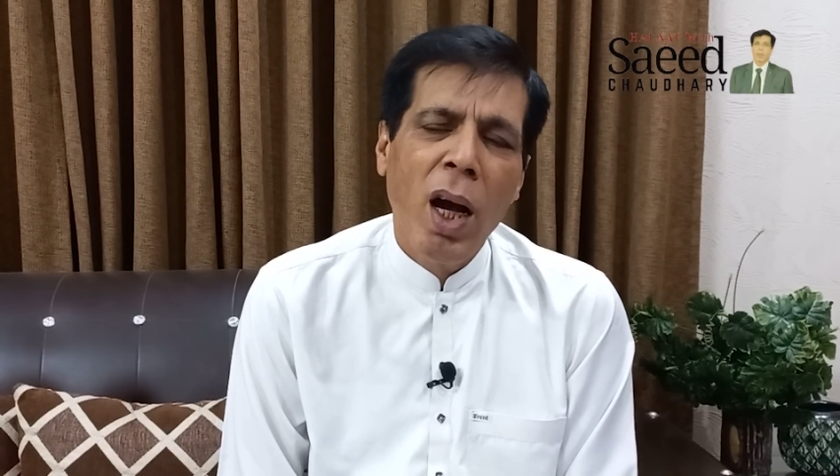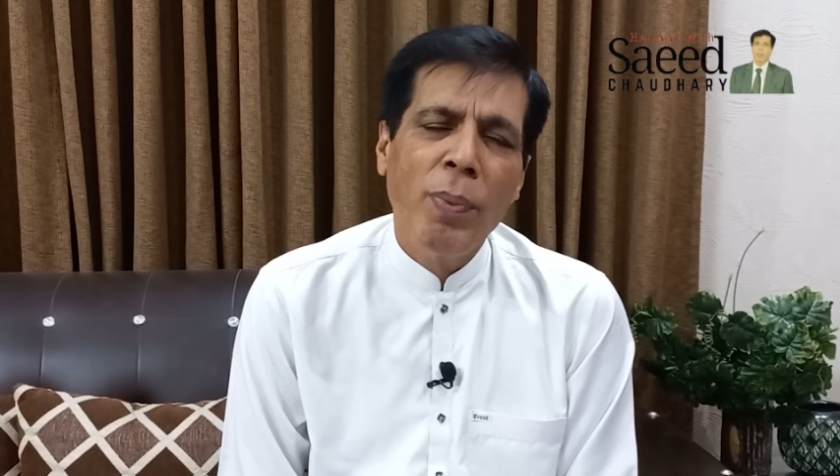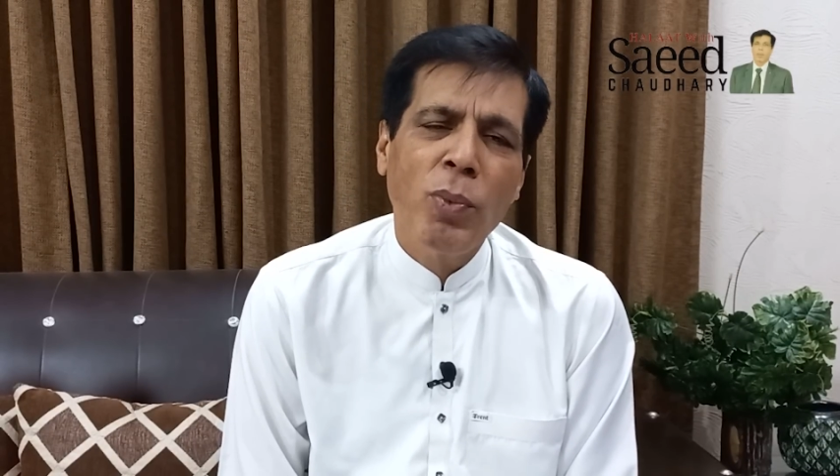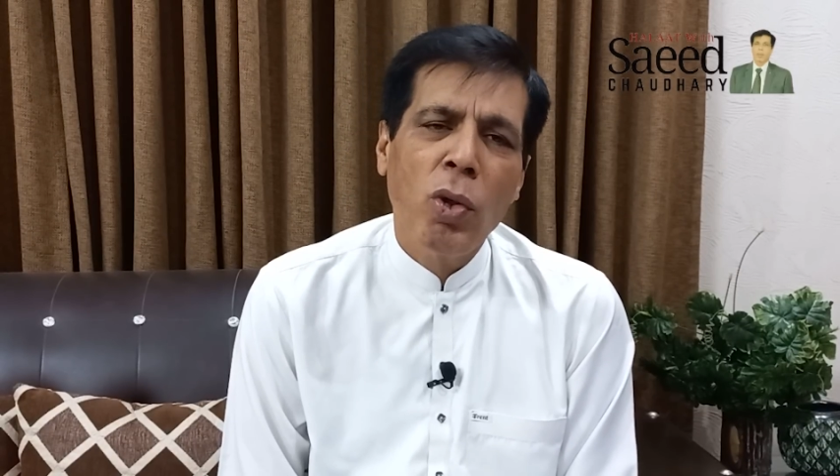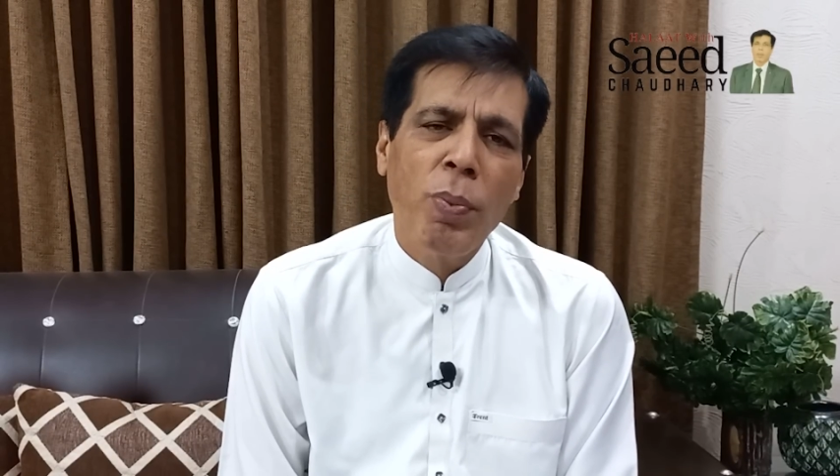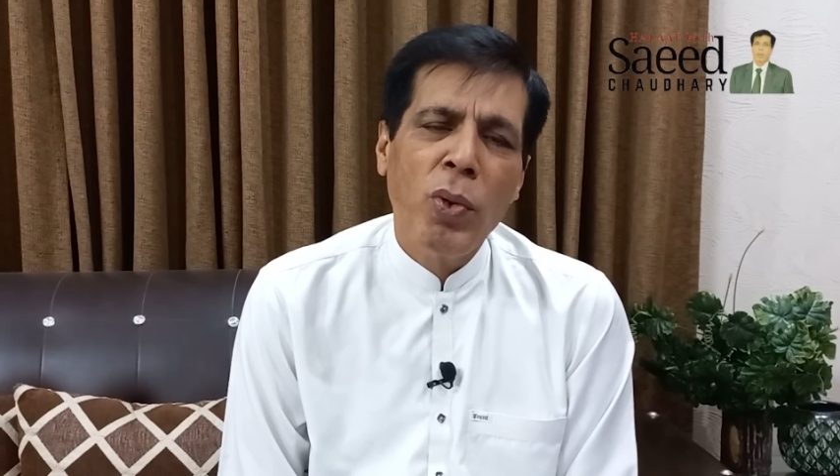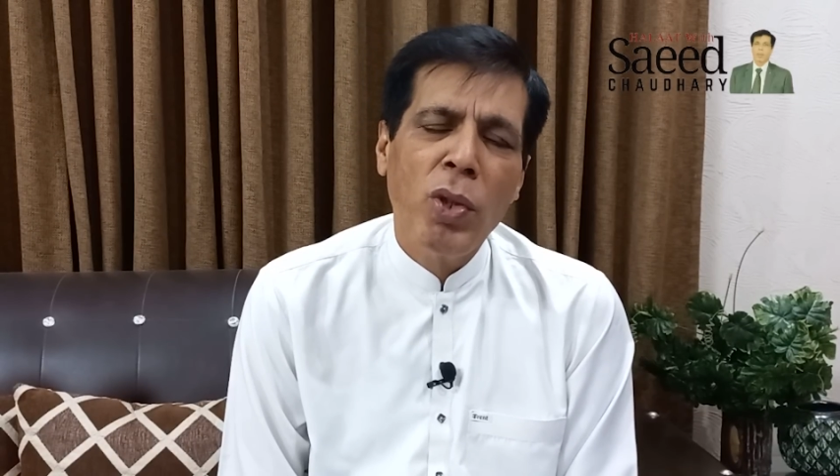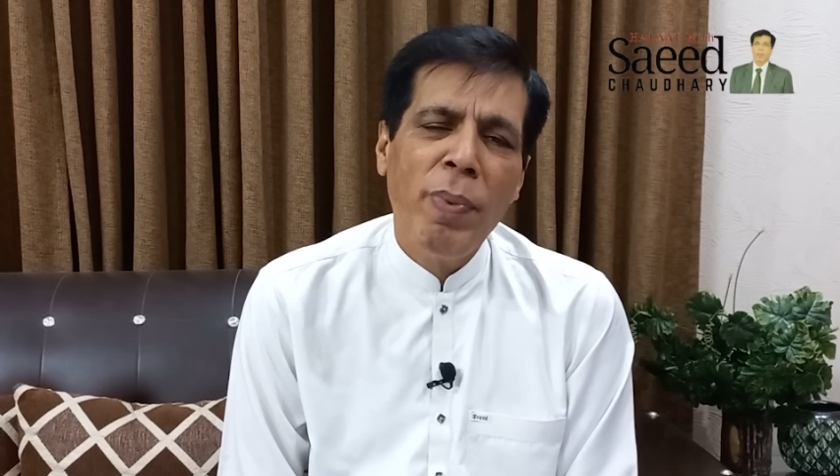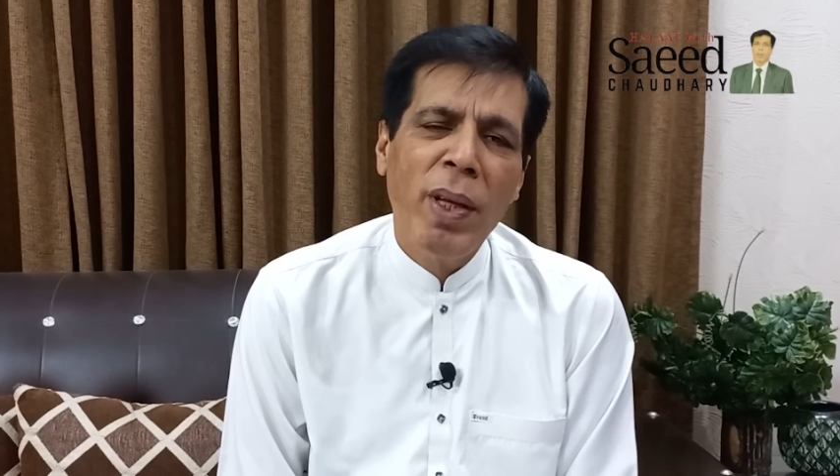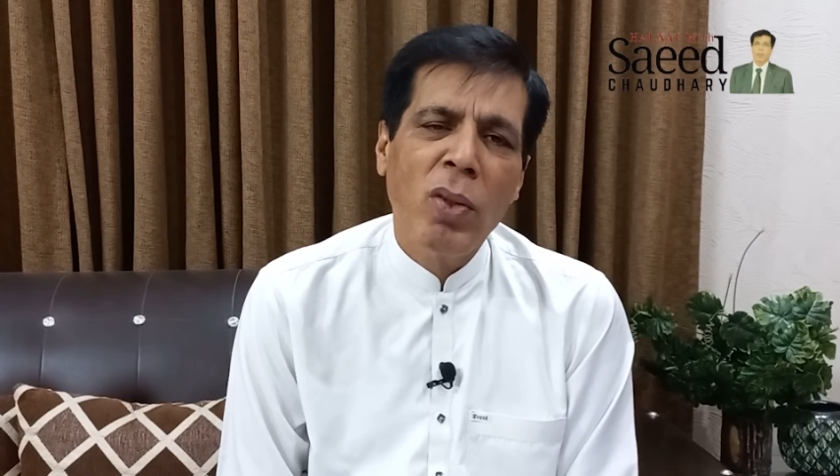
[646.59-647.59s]
आमतौर पर
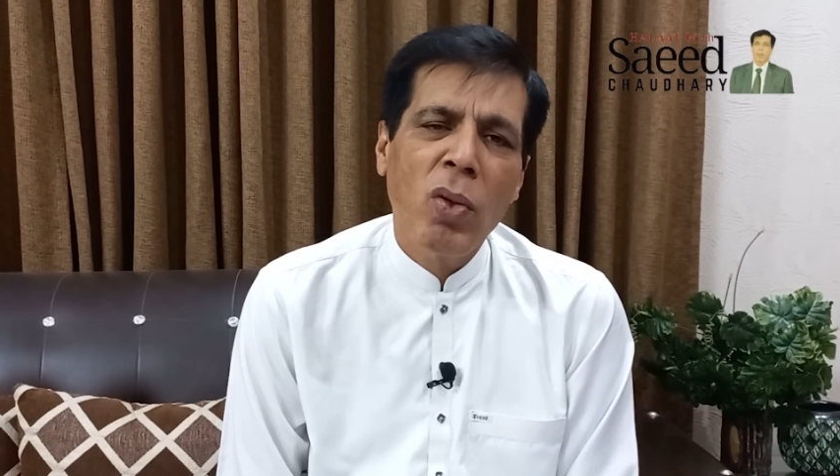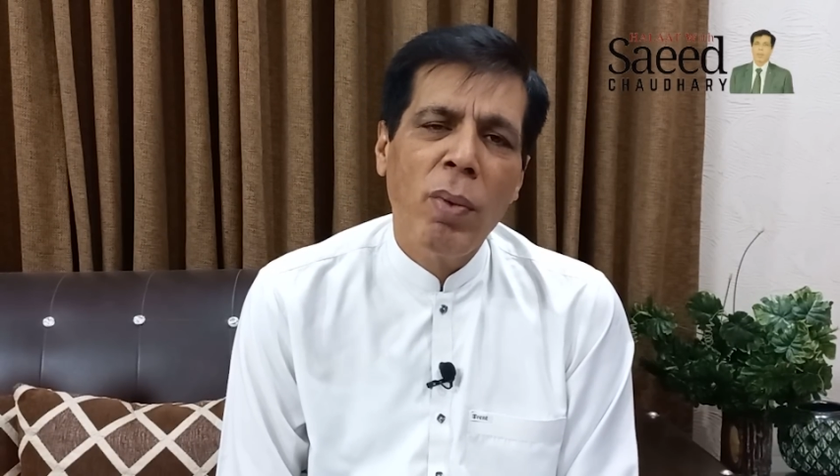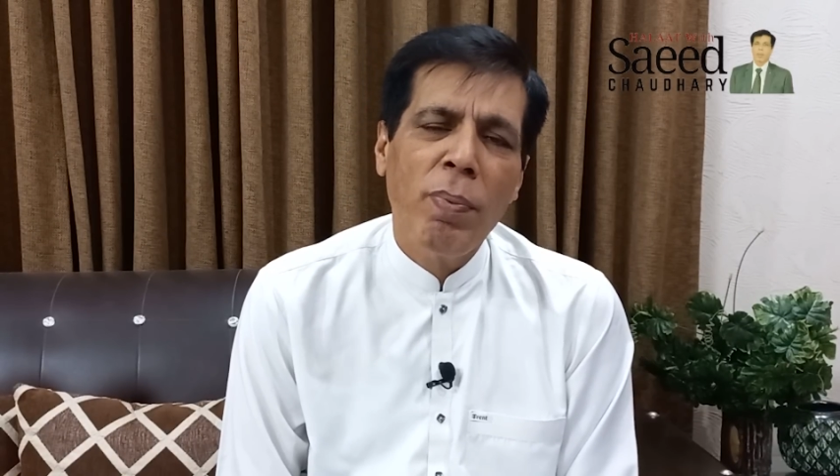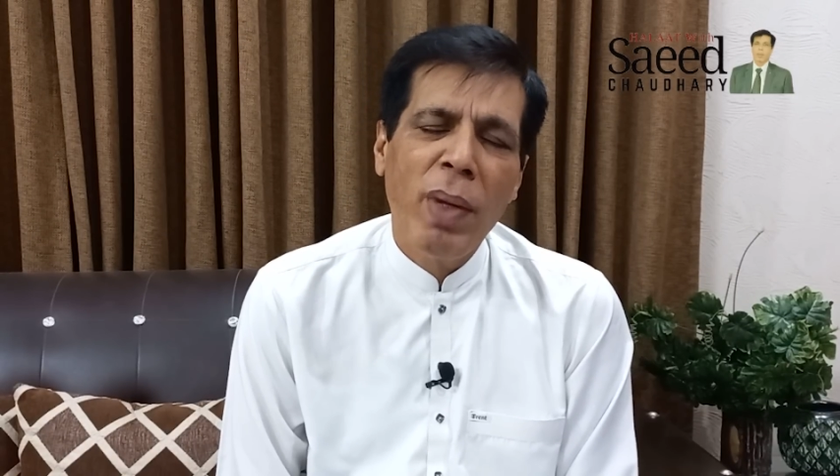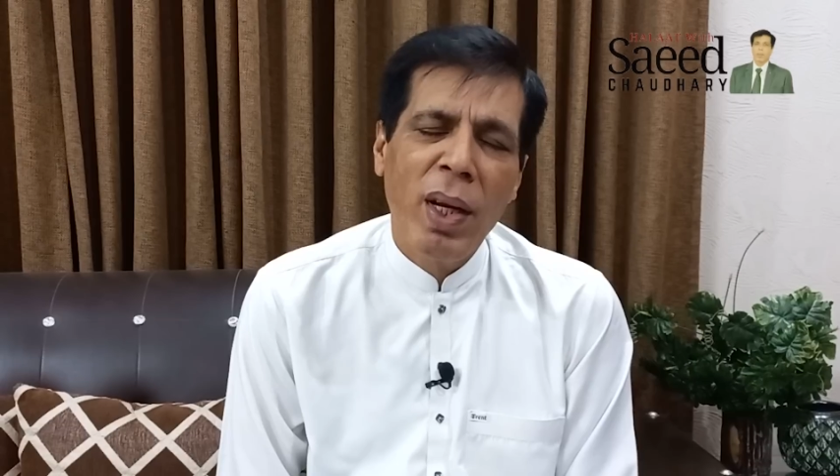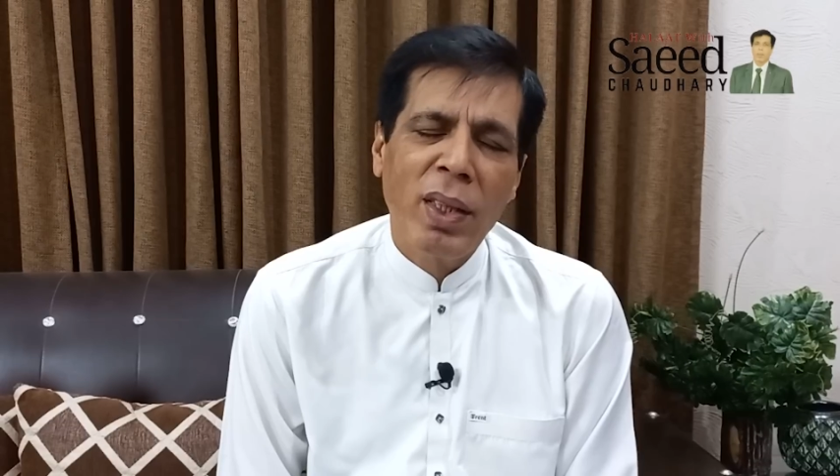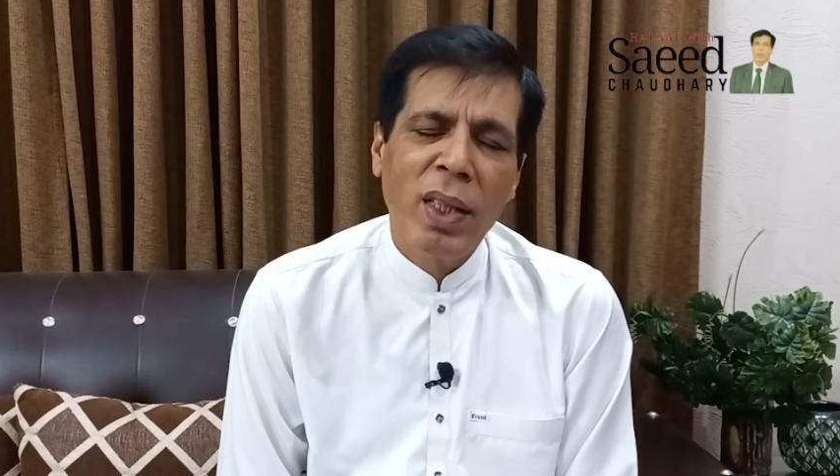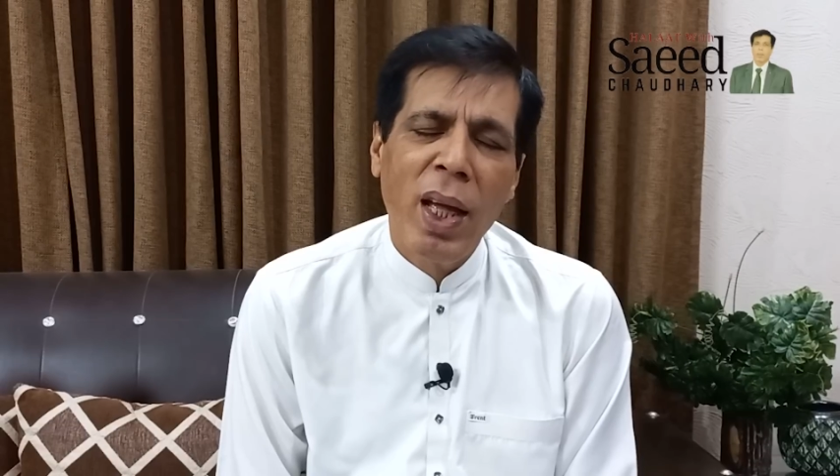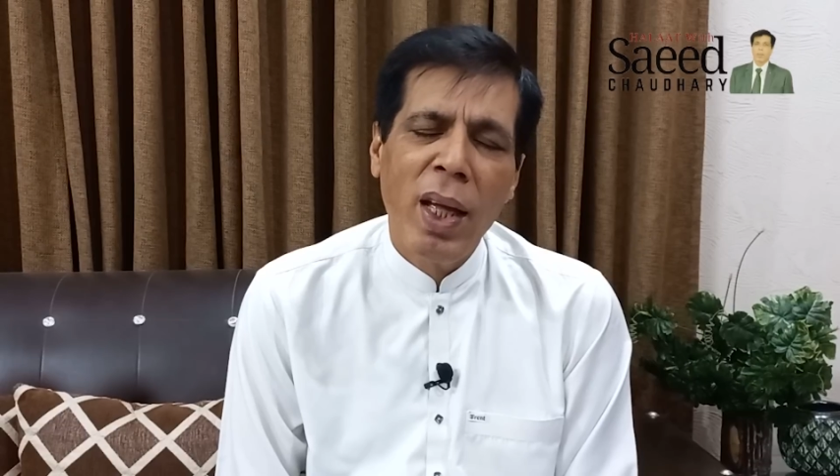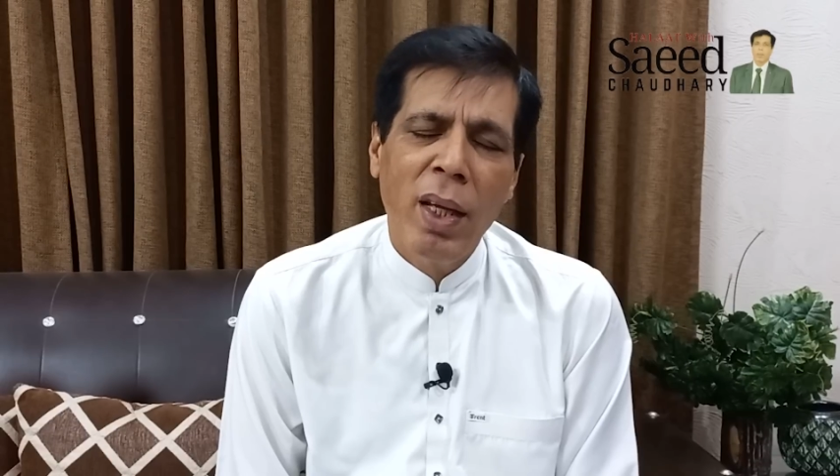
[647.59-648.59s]
उसी बेंच को में
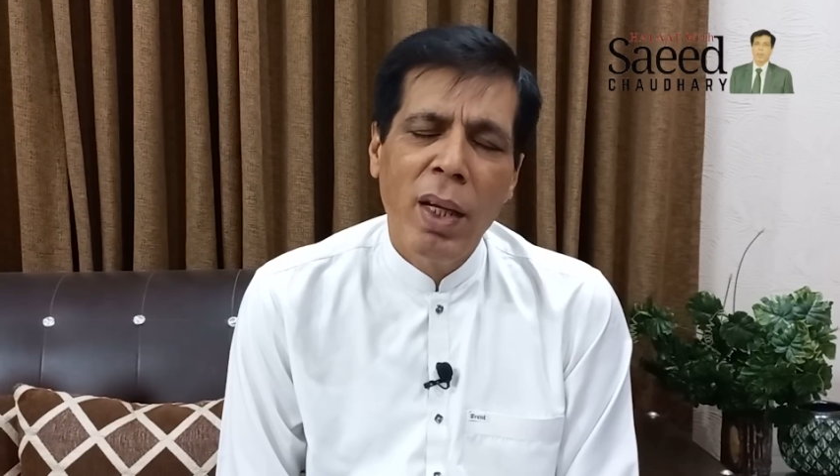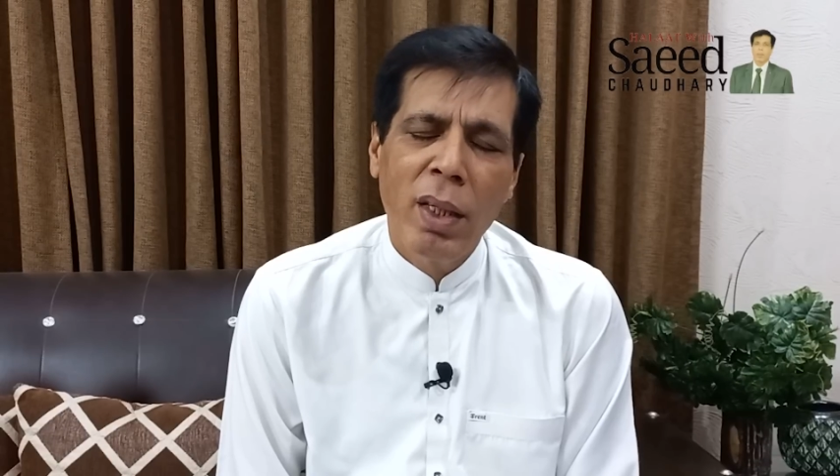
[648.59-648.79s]
लगता है